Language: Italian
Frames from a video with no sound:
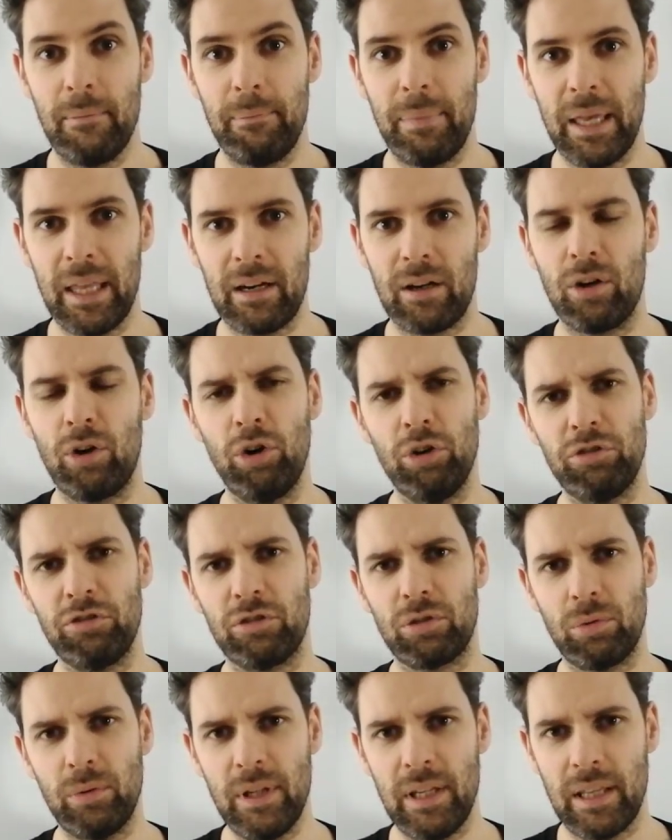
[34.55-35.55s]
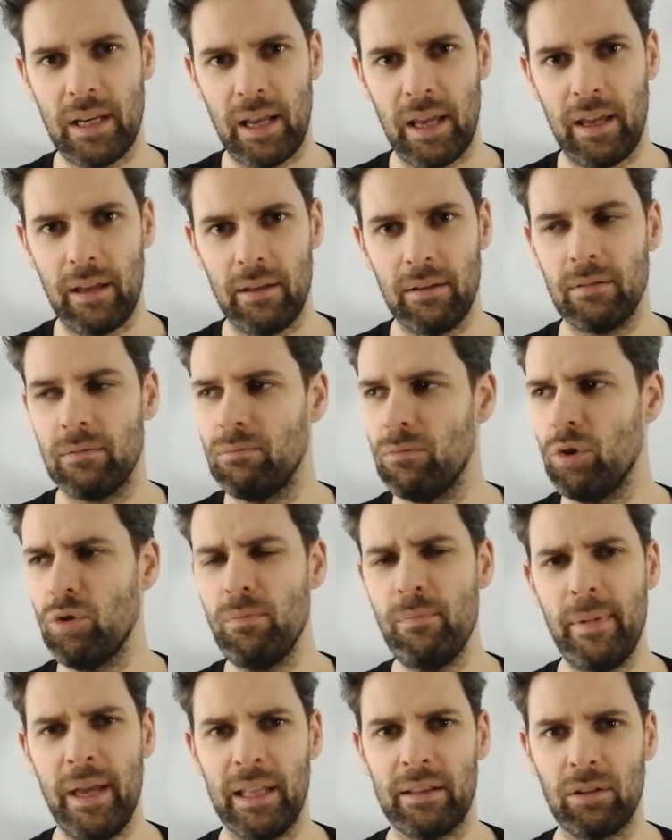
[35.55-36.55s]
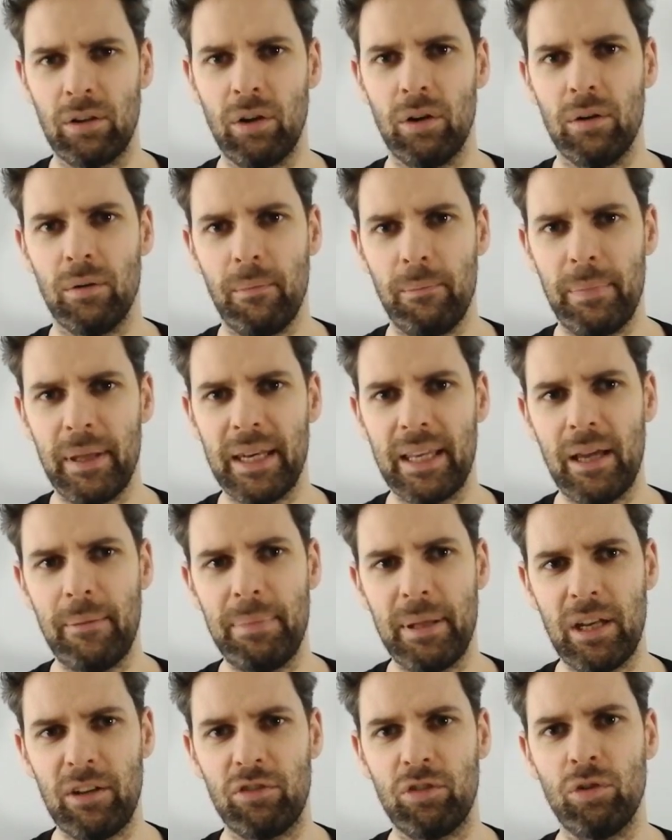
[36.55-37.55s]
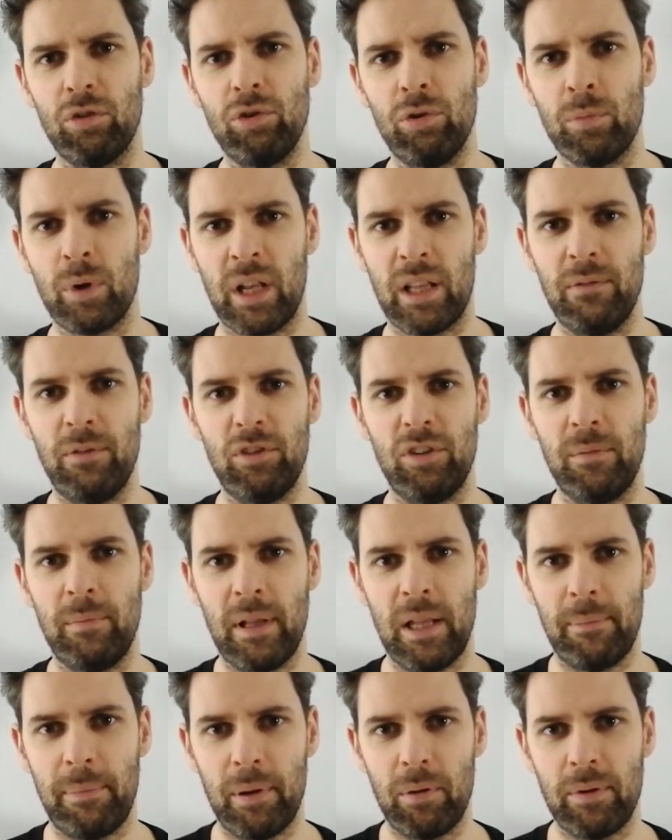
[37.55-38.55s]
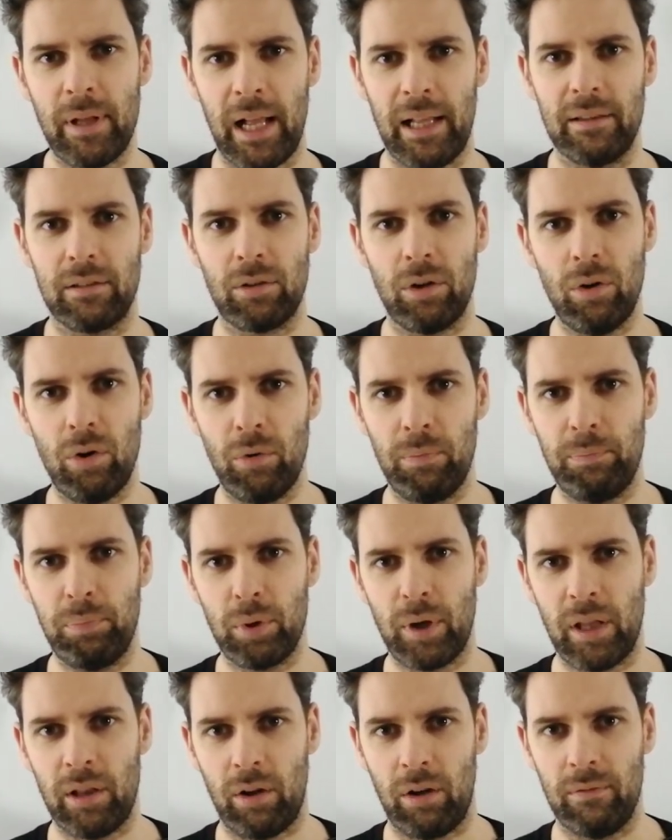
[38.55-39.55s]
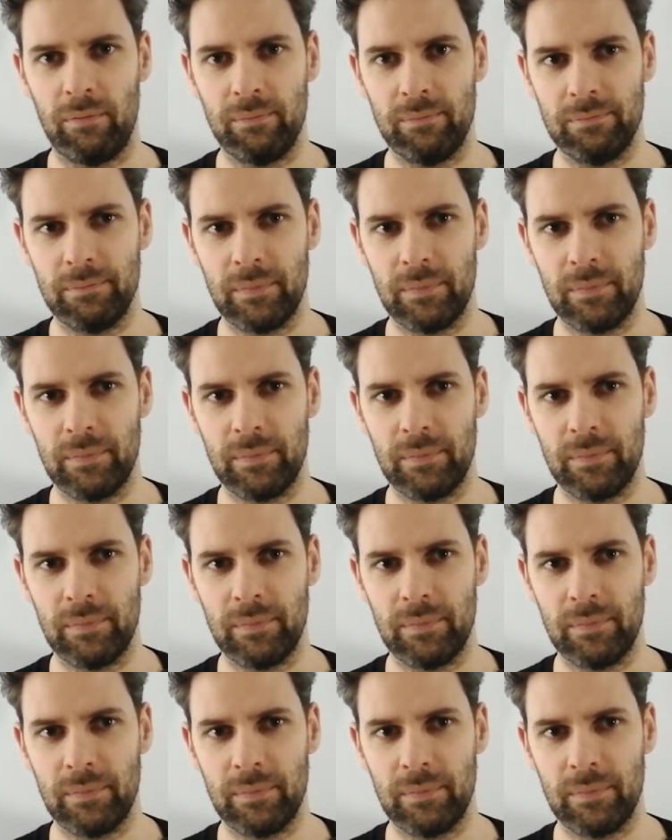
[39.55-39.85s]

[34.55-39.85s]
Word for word: per costruire un metodo per capire se un numero è divisibile per un altro oppure no?